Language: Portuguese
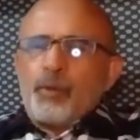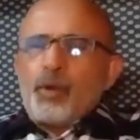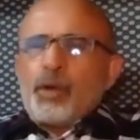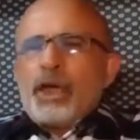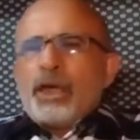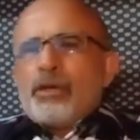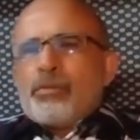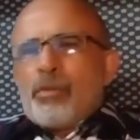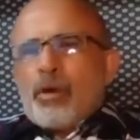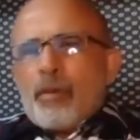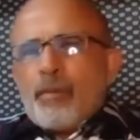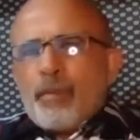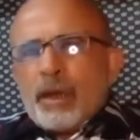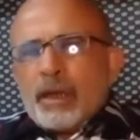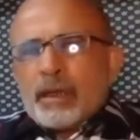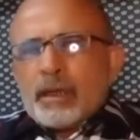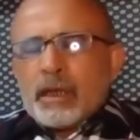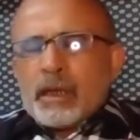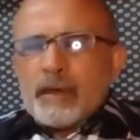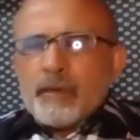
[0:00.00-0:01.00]
porque no
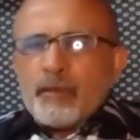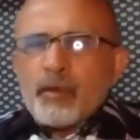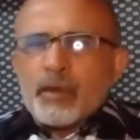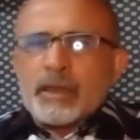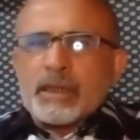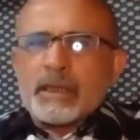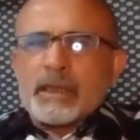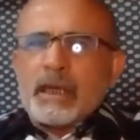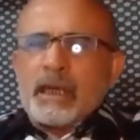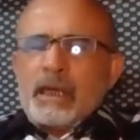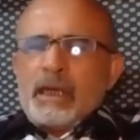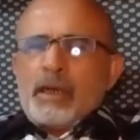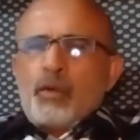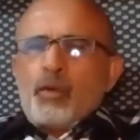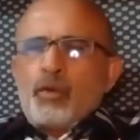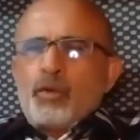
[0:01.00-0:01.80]
momento que você